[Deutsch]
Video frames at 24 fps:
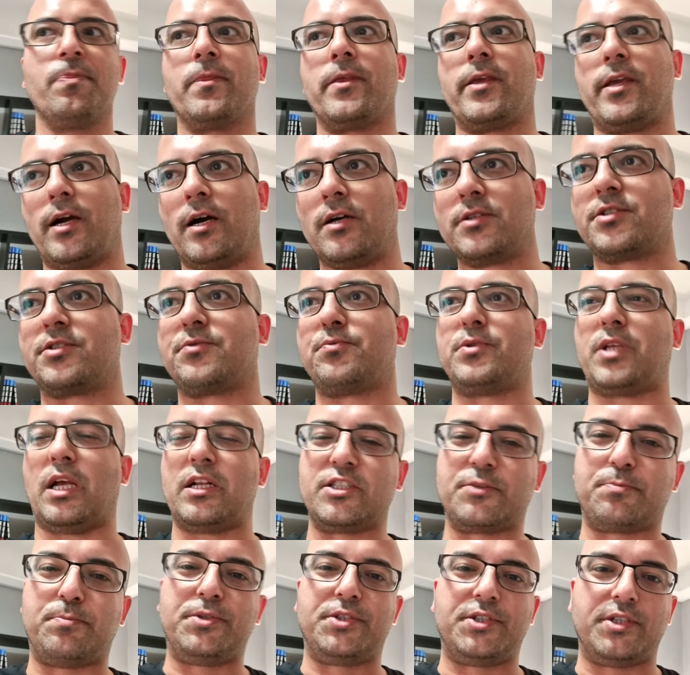Ja, es wird
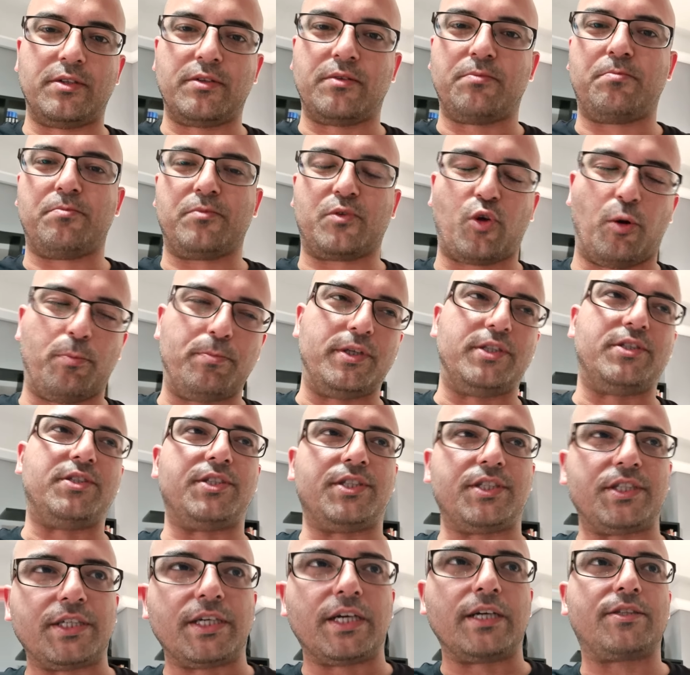alles ein bisschen
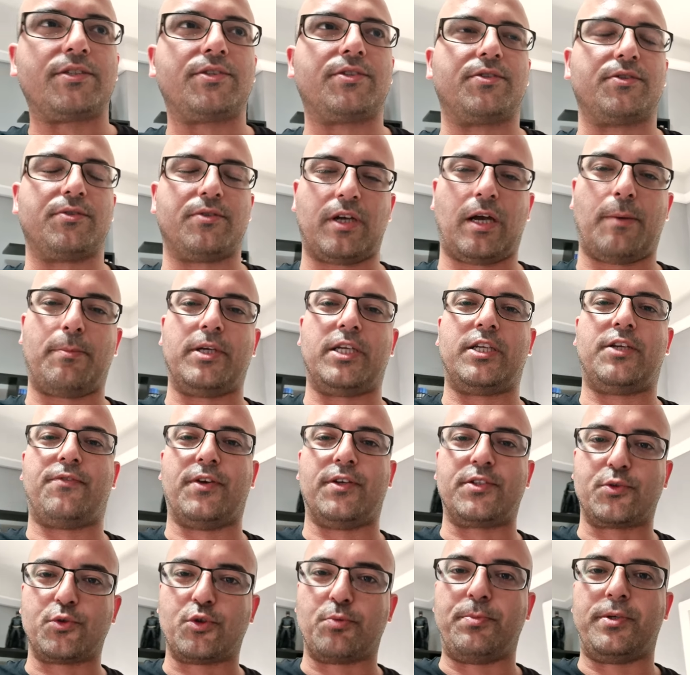kompliziert, aber ich
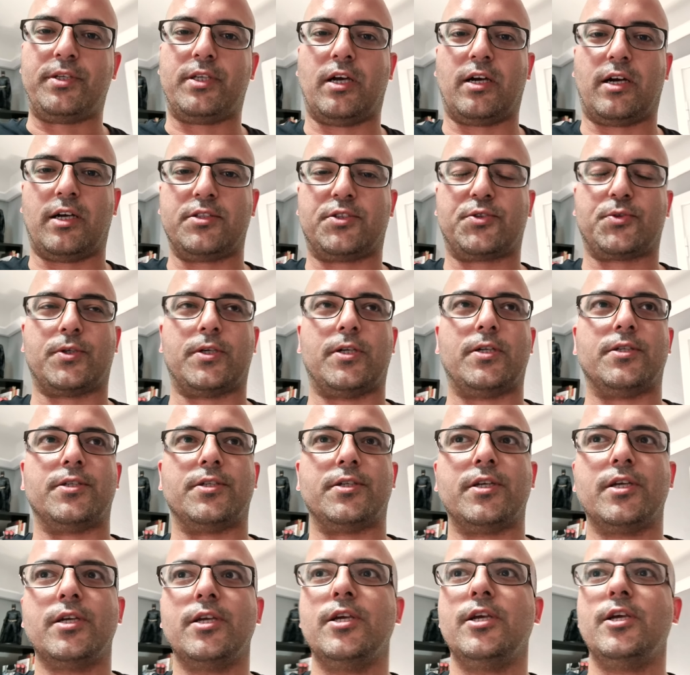versuche mich daran zu halten.
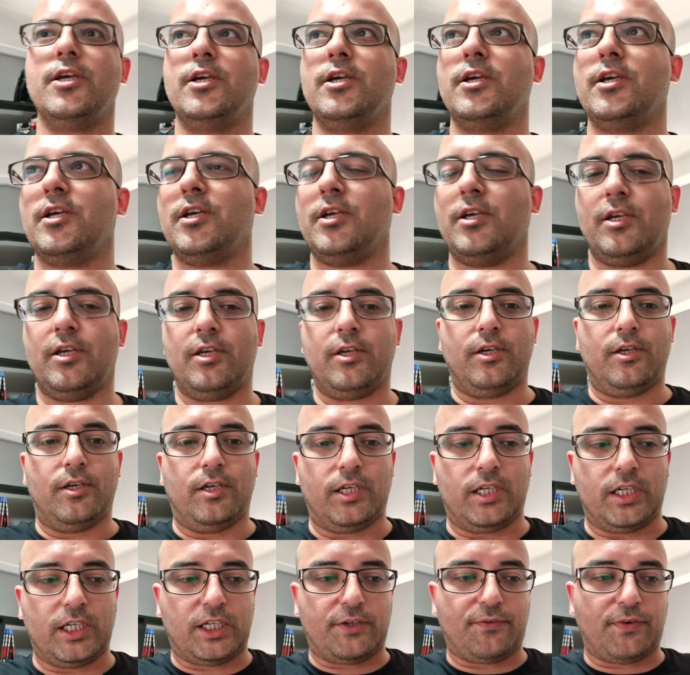
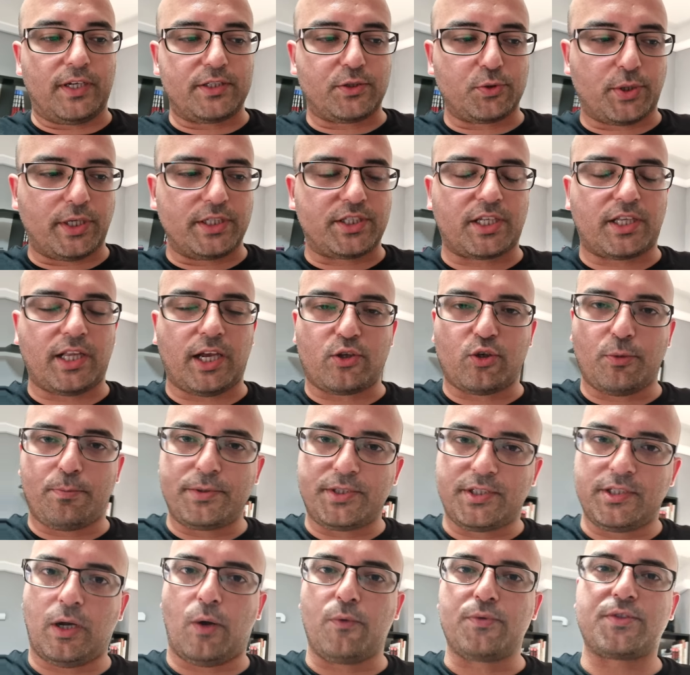Ich versuche jetzt gleich noch ein
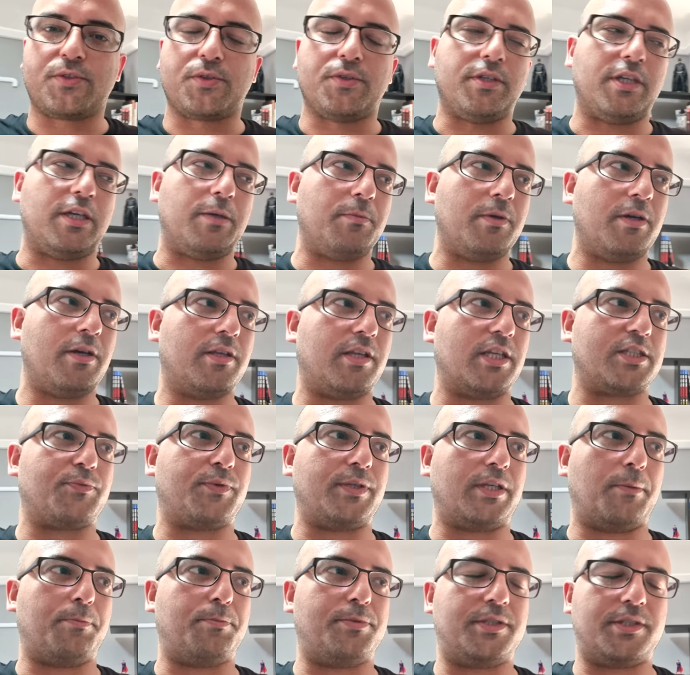bisschen aufzunehmen, dass
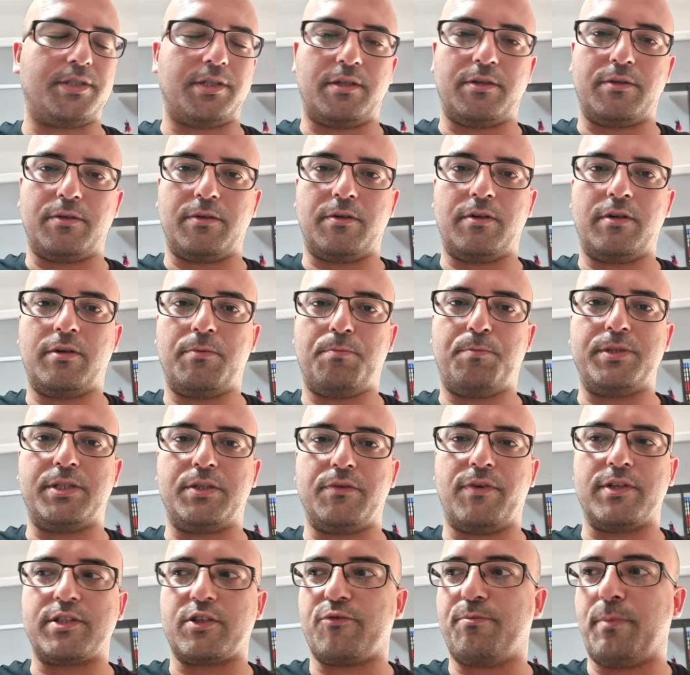wieder ein bisschen,
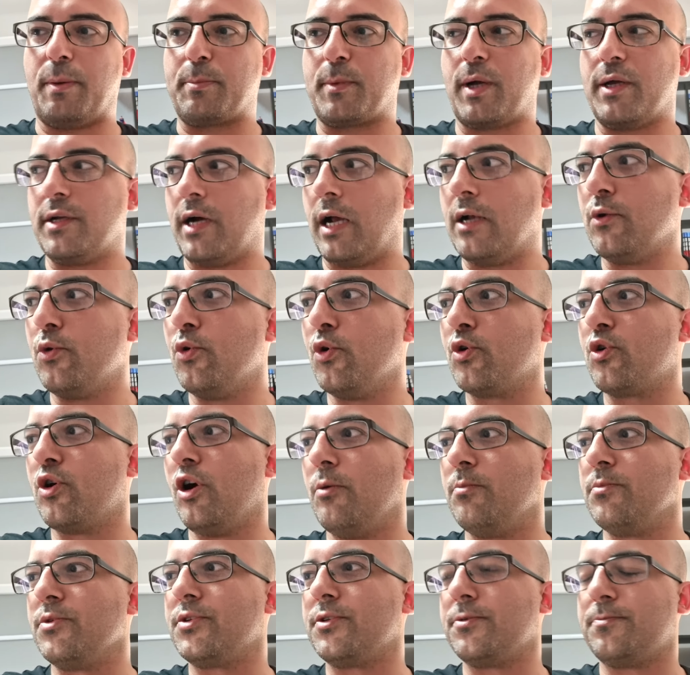bisschen was auf meinem Kanal
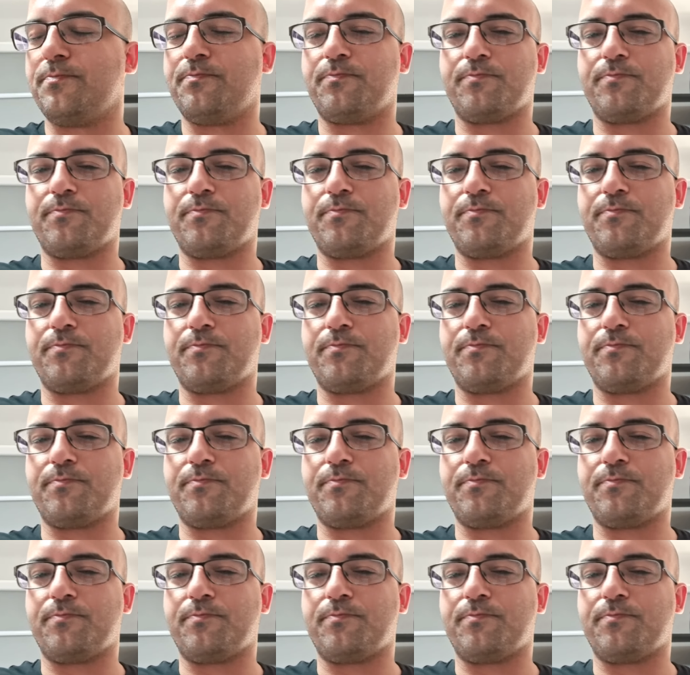hochkommt.